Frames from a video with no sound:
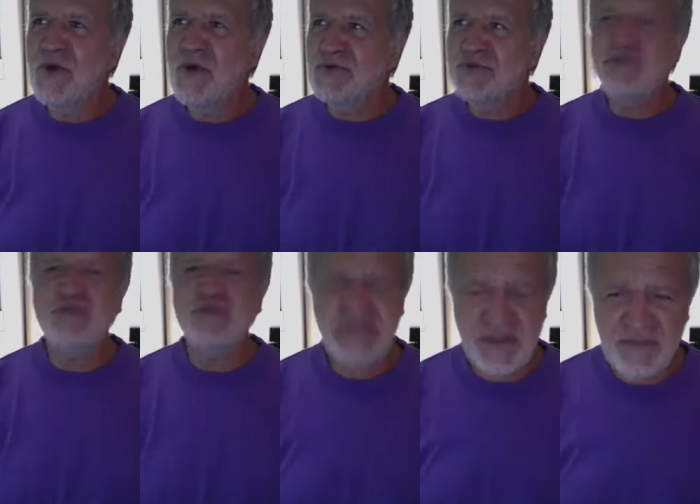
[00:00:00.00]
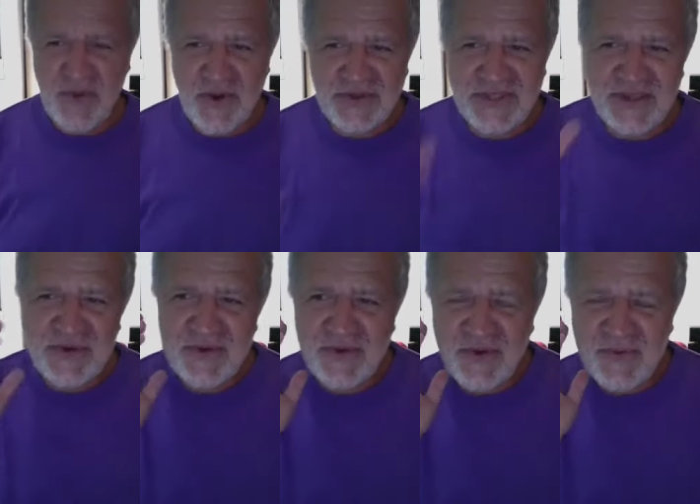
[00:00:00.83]
ouvre sa porte et
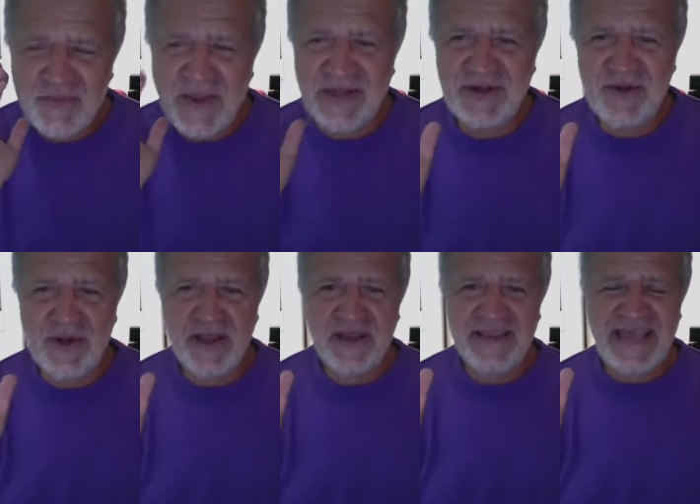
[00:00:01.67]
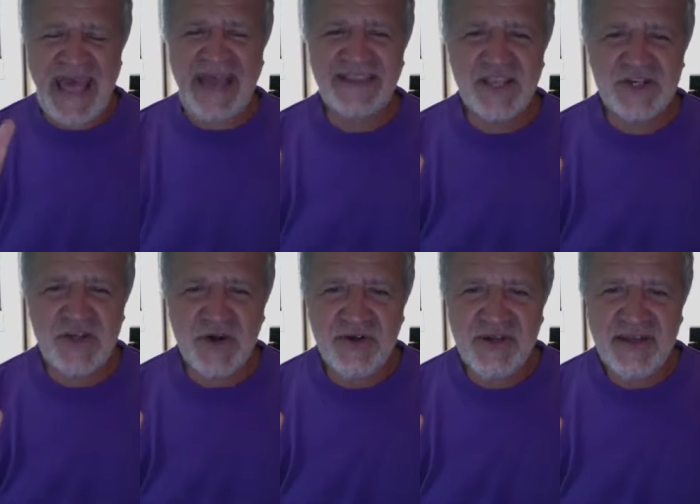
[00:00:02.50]
on, prête l'oreille à des
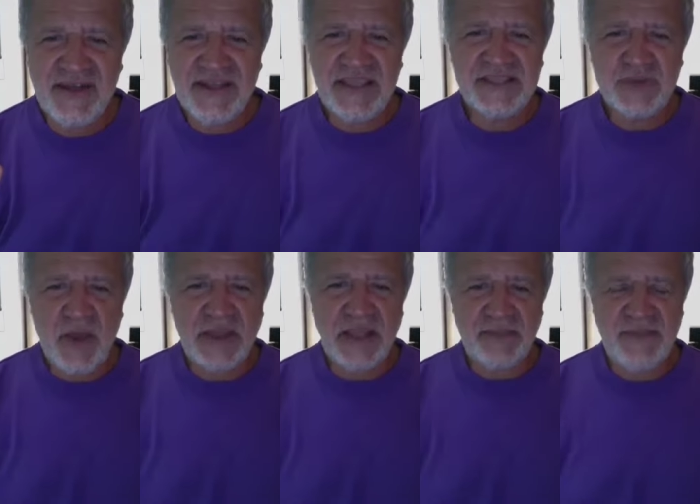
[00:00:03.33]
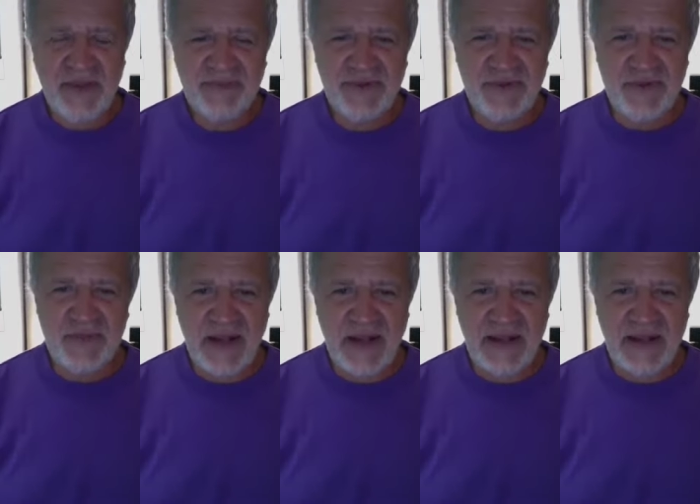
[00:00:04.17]
gens qui sont incapables de
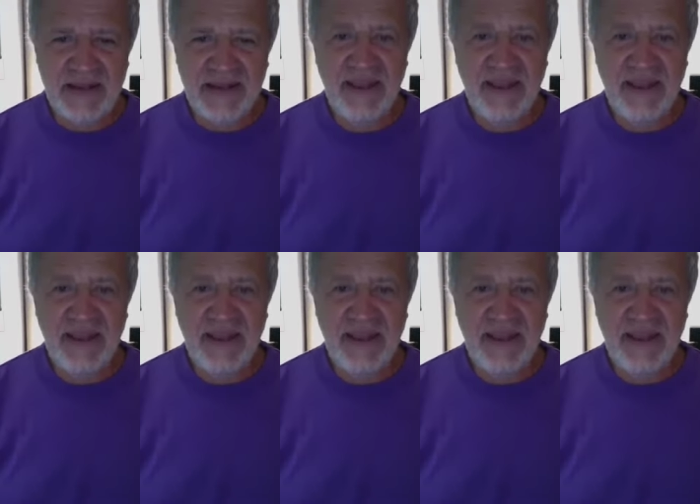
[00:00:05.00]
parler